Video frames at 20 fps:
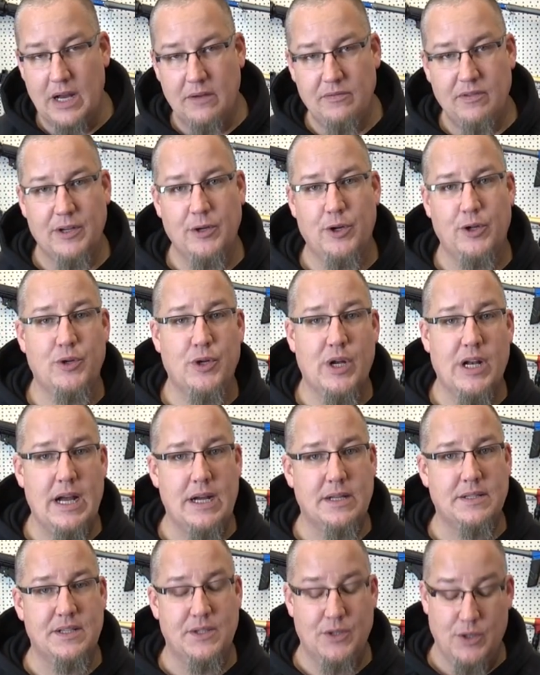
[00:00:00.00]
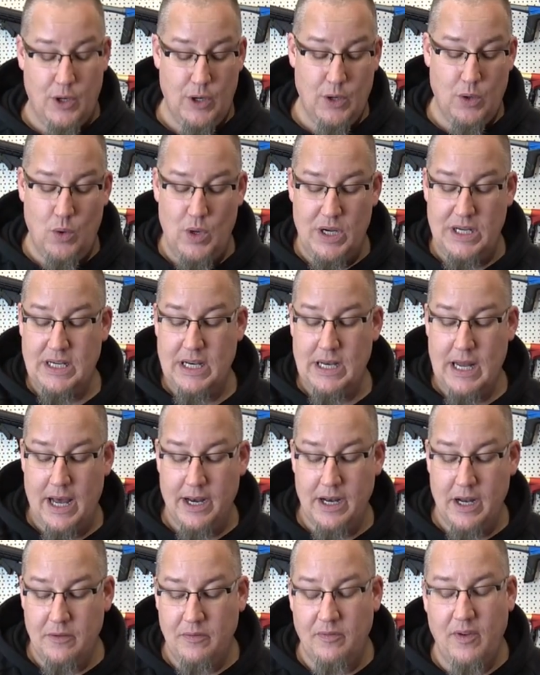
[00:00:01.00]
etwa 980 Euro. In den
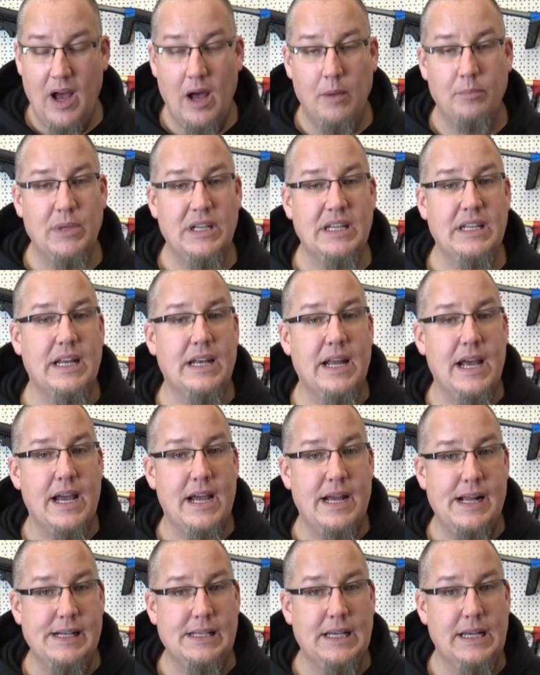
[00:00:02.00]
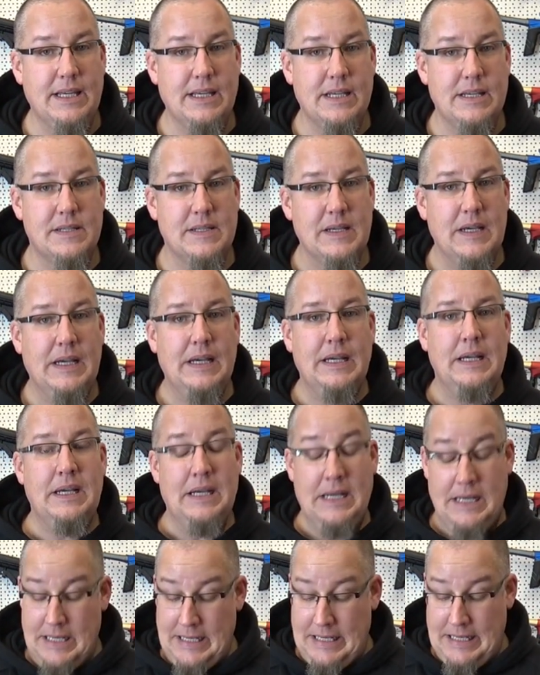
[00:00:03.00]
anderen Farben, in denen er erhältlich ist,
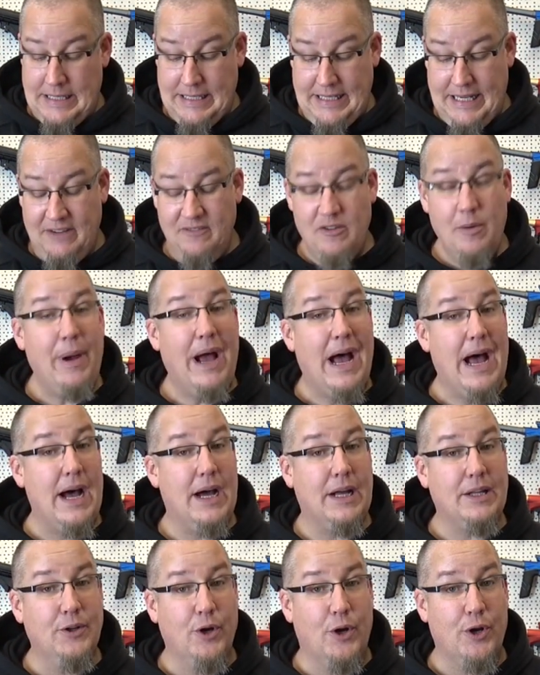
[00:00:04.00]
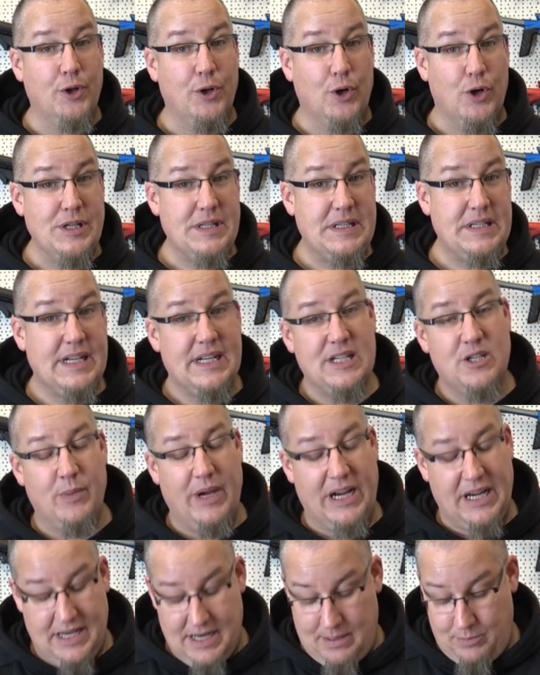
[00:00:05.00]
liegen wir bei 8,99, also
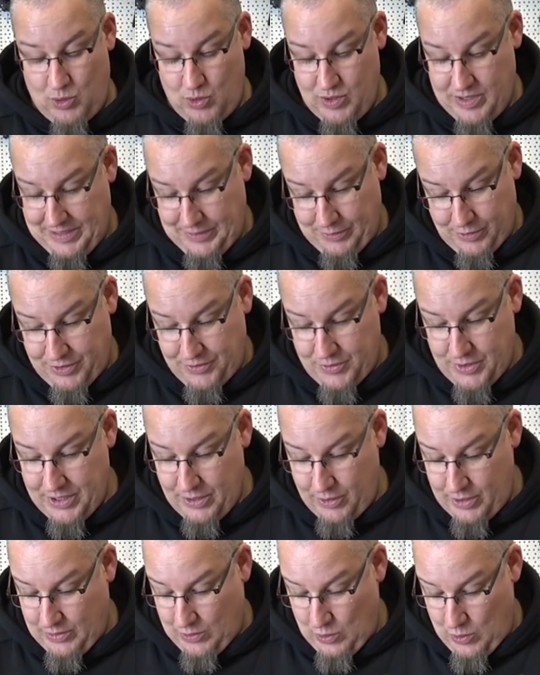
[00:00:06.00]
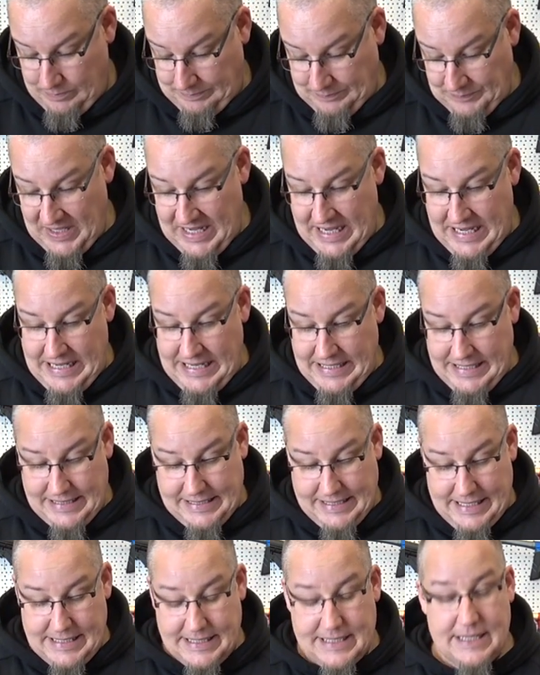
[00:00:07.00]
bei knapp unter 900 Euro.
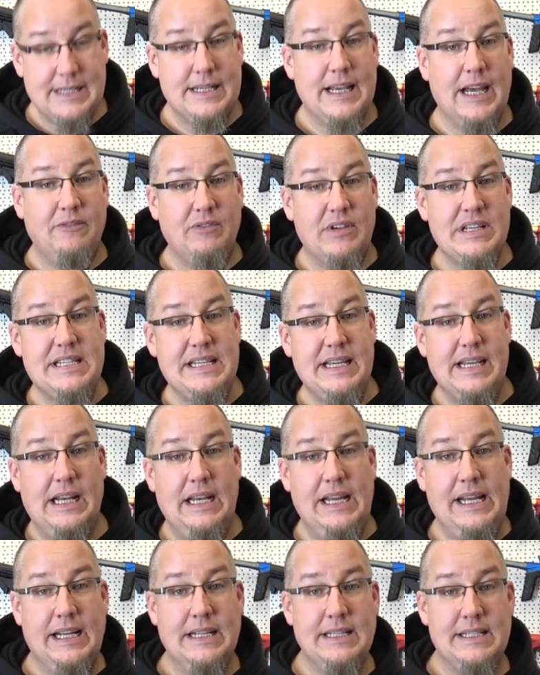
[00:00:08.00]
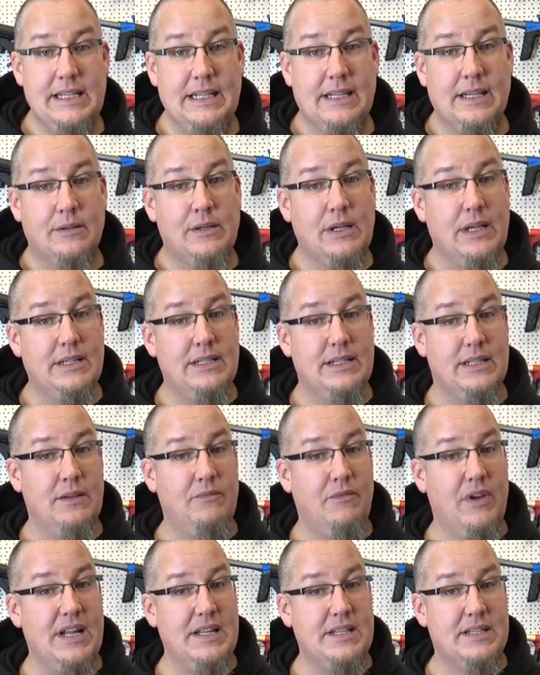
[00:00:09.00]
Das ganze Set, was ihr hier liegen seht,
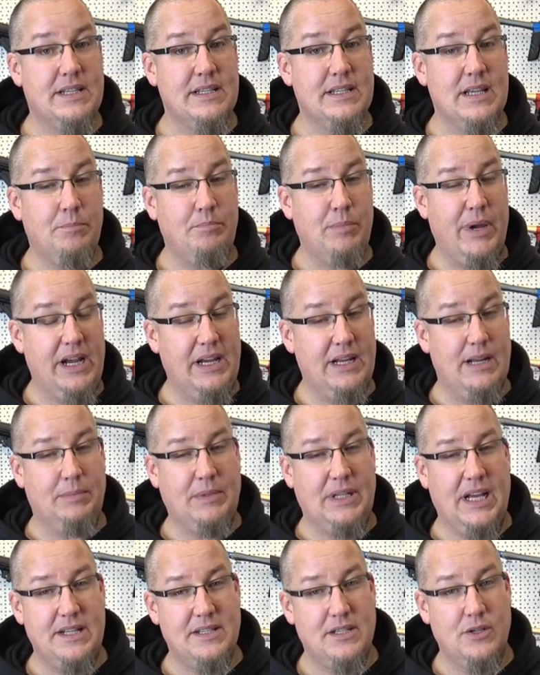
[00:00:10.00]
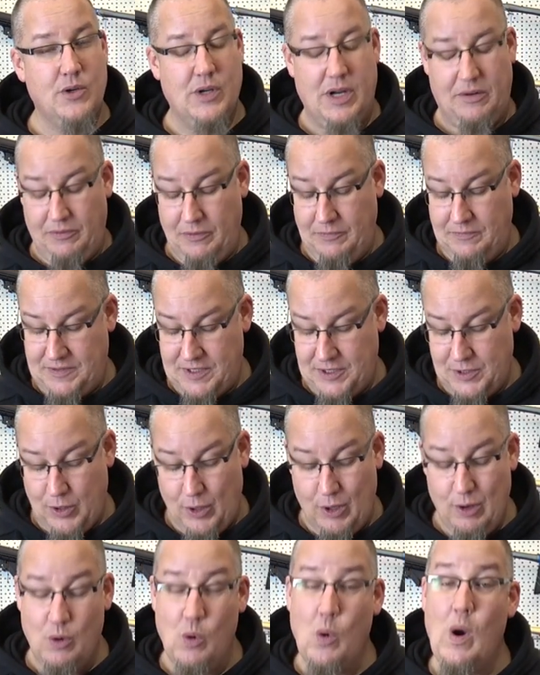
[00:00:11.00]
sind wir insgesamt bei knapp 1350
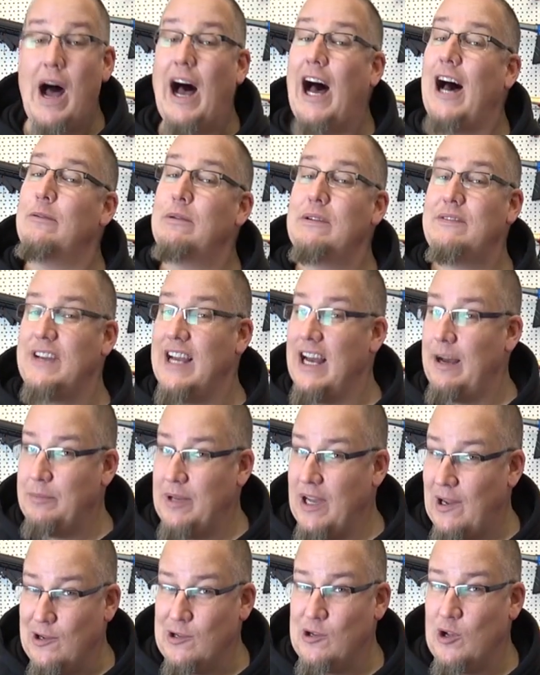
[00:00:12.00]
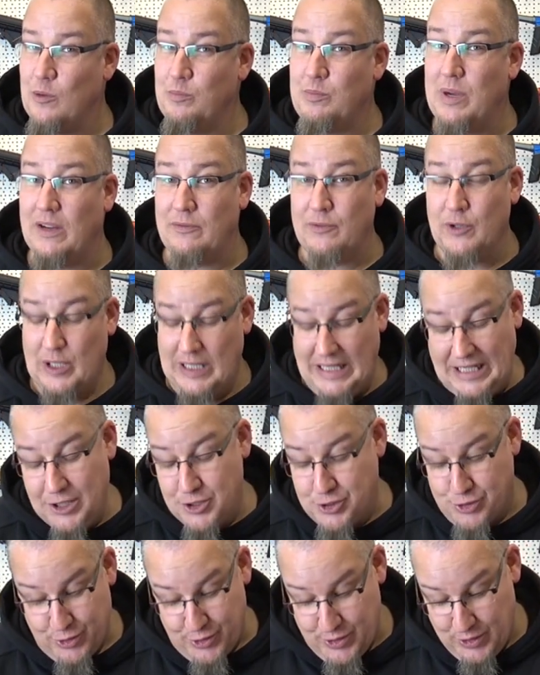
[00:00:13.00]
Euro, aber wir haben ja auch noch ein paar wirklich
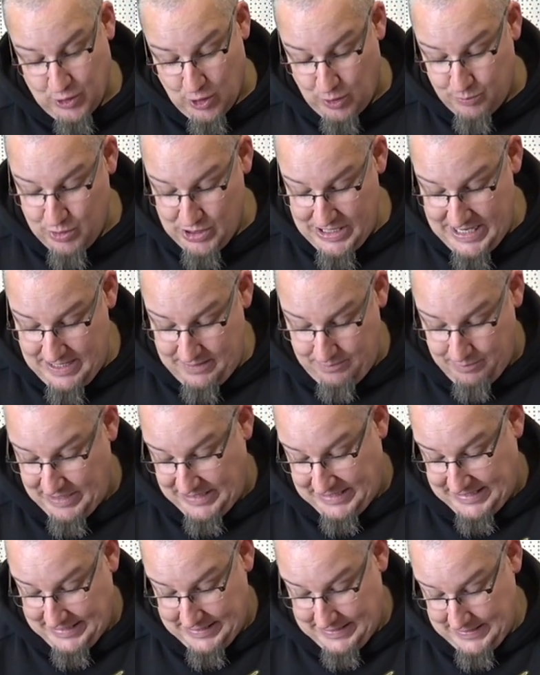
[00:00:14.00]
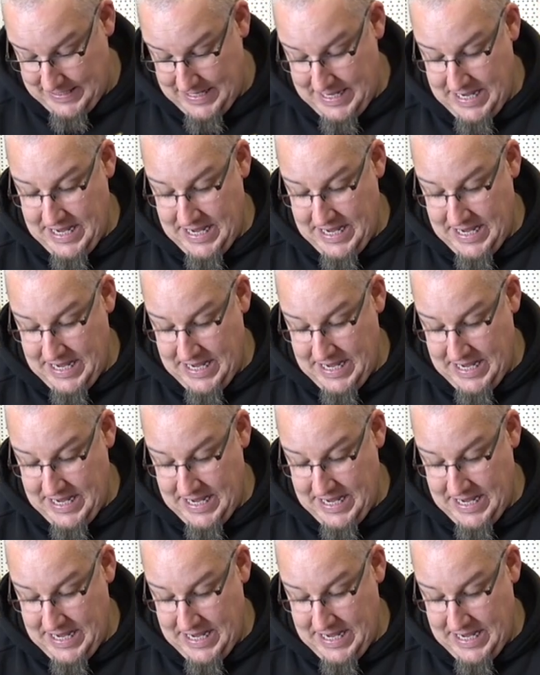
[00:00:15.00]
schöne Komponenten mit drin.